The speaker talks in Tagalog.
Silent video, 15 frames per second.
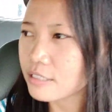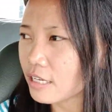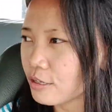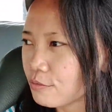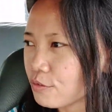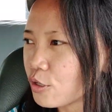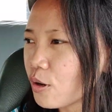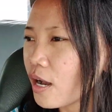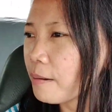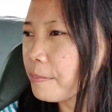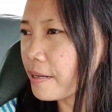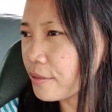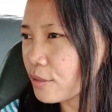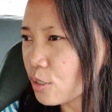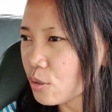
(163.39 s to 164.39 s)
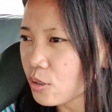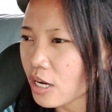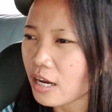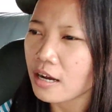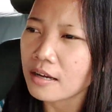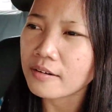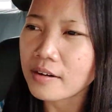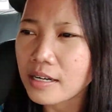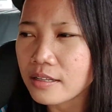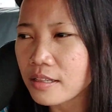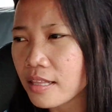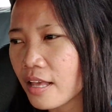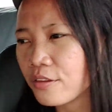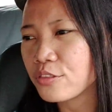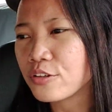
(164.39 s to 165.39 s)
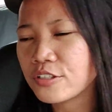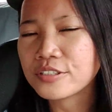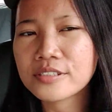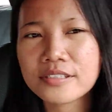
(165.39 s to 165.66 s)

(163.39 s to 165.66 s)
if you have, ano, uh, letters